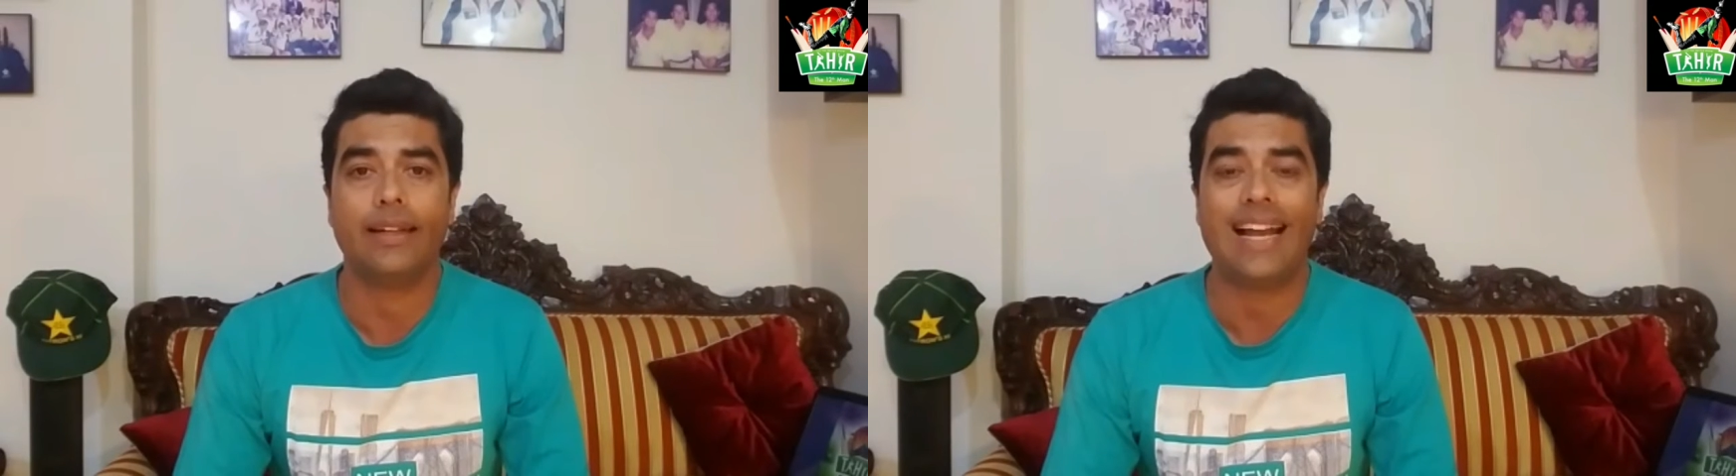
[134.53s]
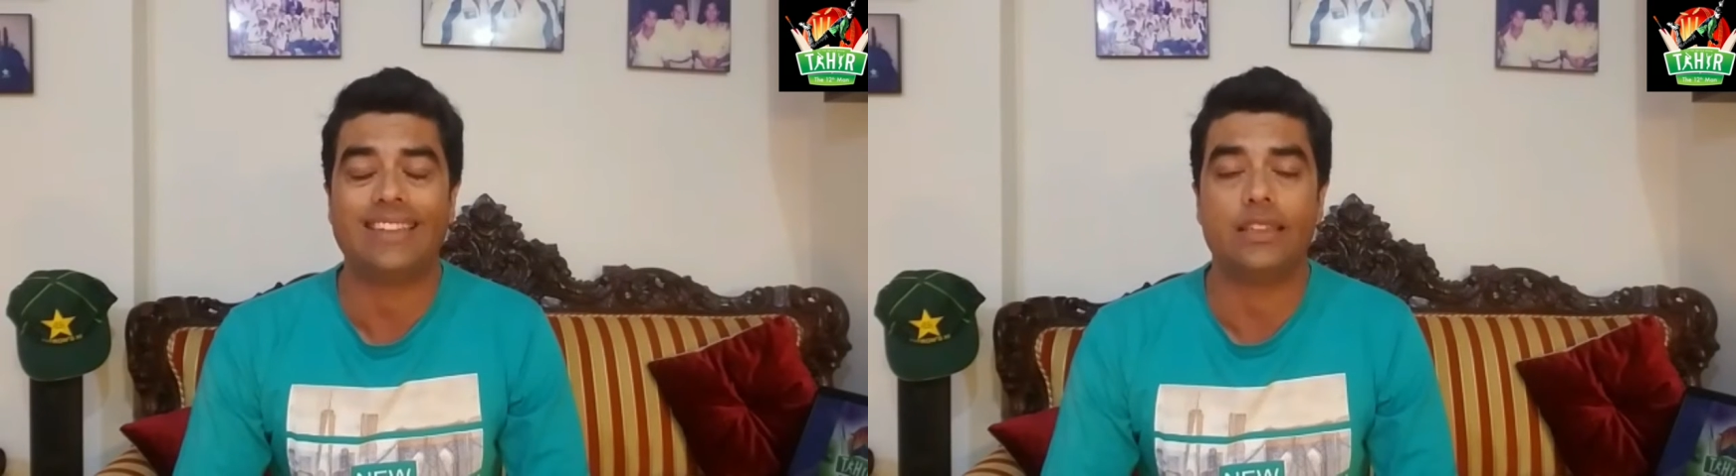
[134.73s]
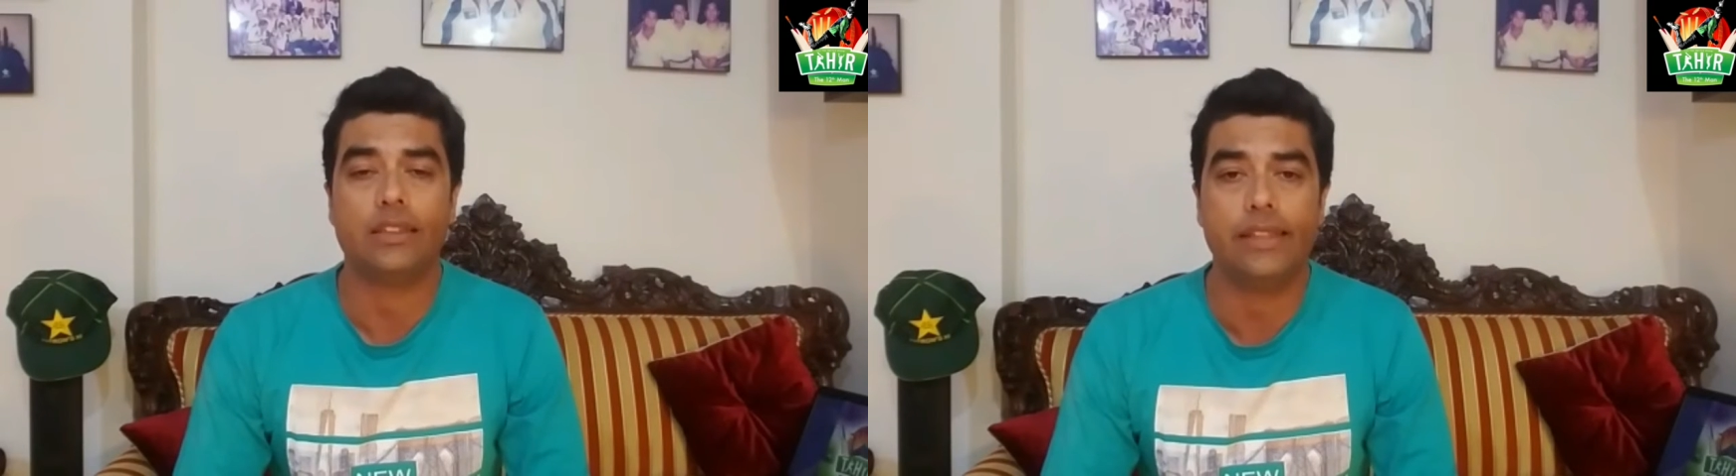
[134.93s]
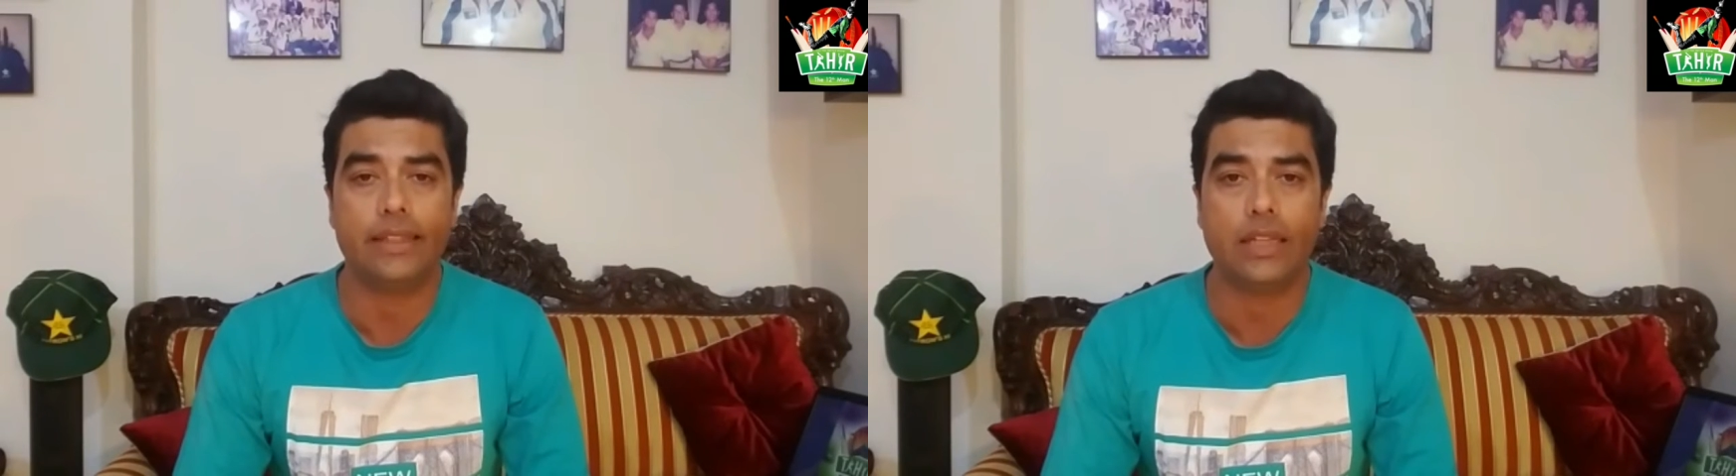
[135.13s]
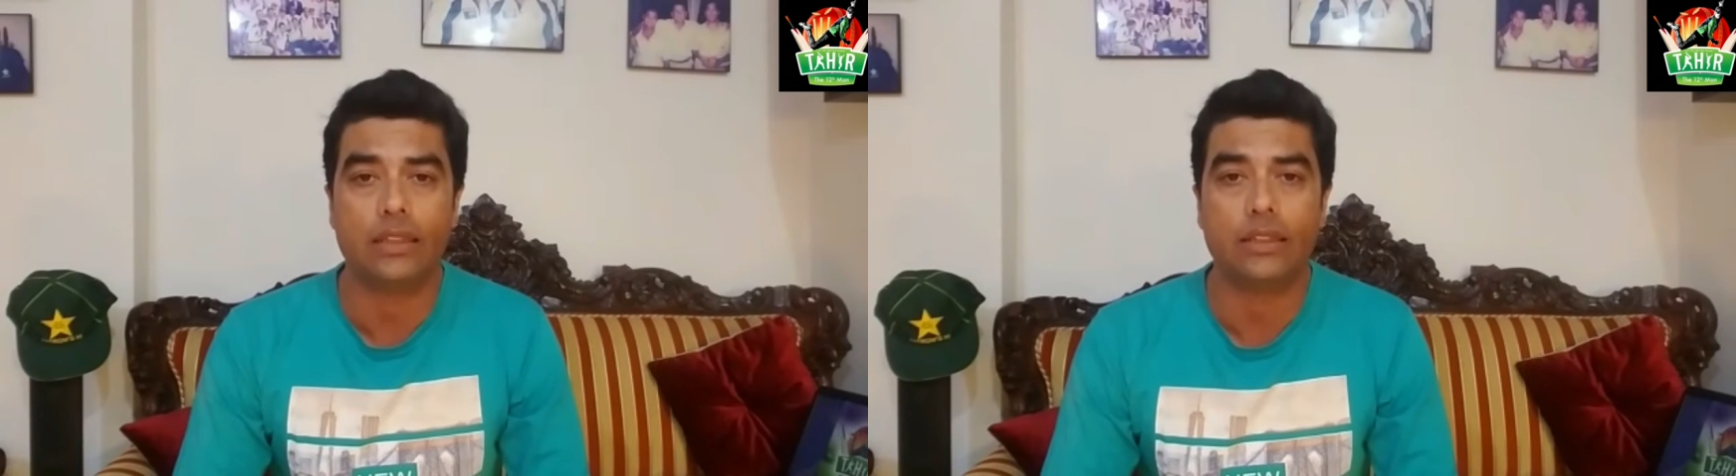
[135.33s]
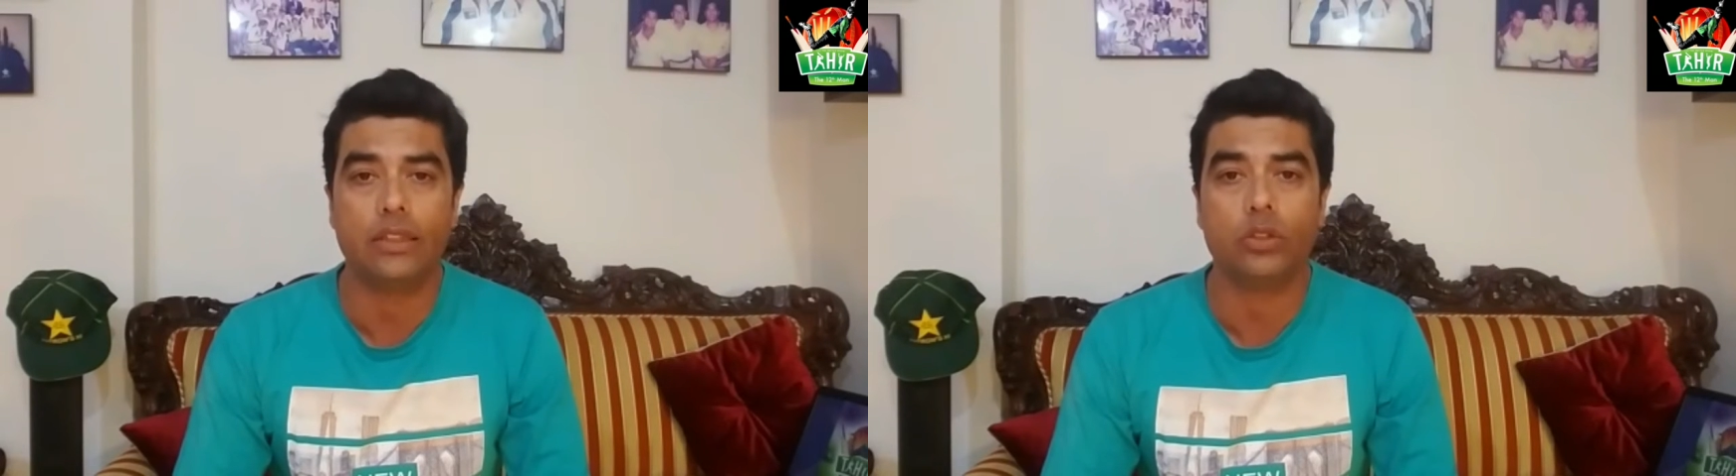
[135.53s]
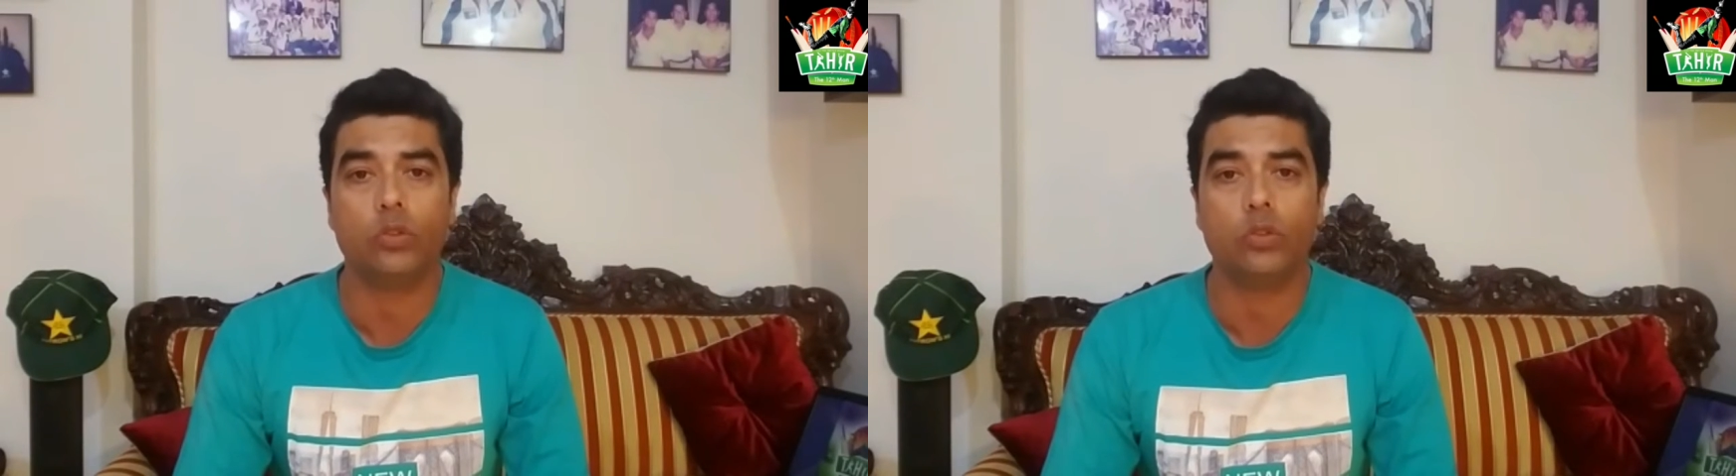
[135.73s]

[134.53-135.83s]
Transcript: कैचेस किए जाते हैं तो